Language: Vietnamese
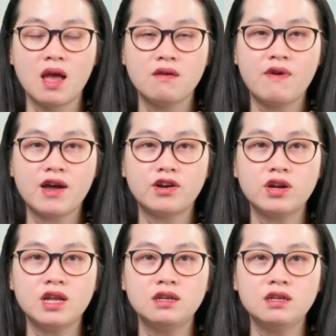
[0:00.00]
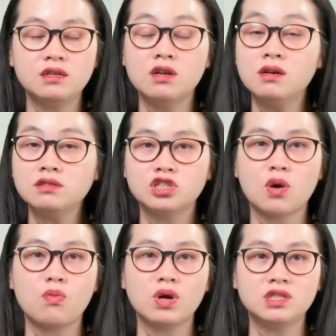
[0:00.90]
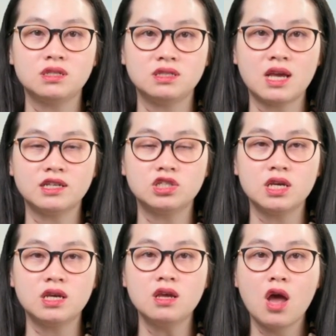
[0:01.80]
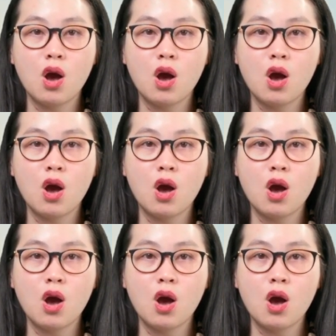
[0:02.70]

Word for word: Và nói đến nước trong quá trình giải trí,